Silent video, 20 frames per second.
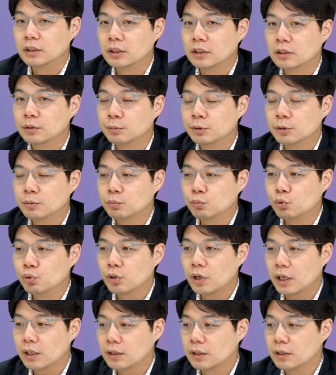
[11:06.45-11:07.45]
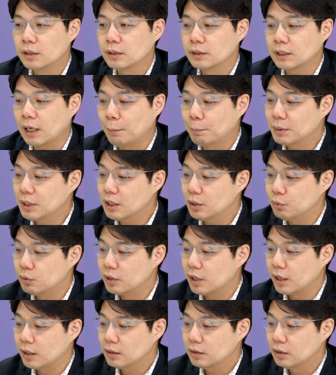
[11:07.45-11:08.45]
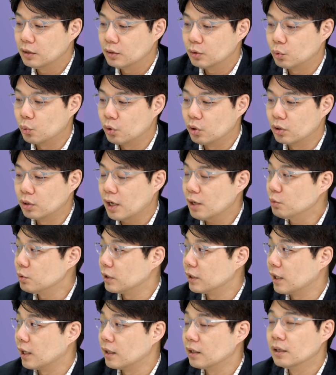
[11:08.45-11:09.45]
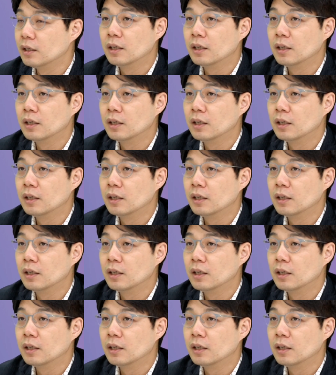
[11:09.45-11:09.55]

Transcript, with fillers: 지금은 물가를 잡기 위한 노력을 하고 있다.